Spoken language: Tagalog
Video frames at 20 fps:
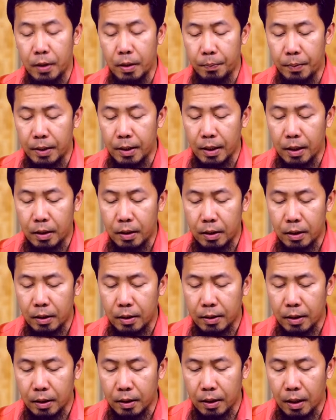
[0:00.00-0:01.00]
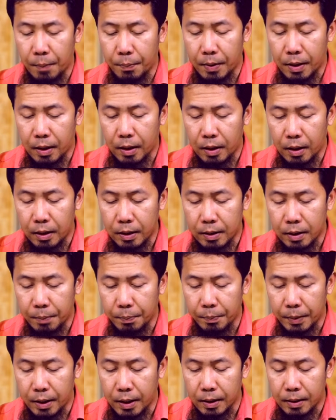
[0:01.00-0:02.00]
Sabi niya, isang napaka,
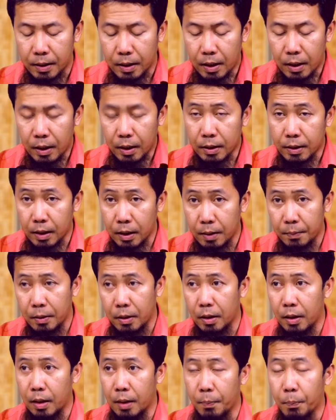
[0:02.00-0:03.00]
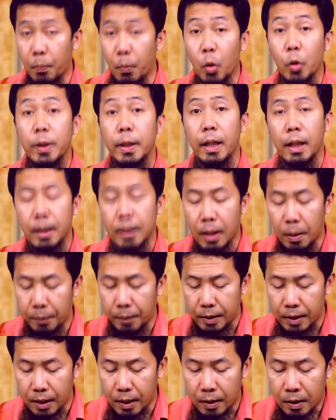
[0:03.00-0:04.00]
isang bigat, isang uh, butil,
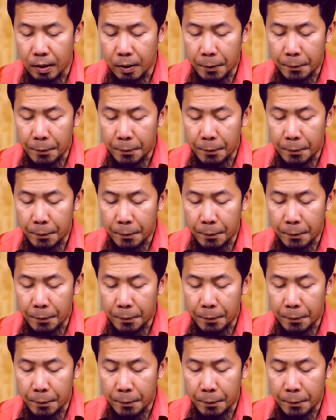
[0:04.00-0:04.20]
sabi niya,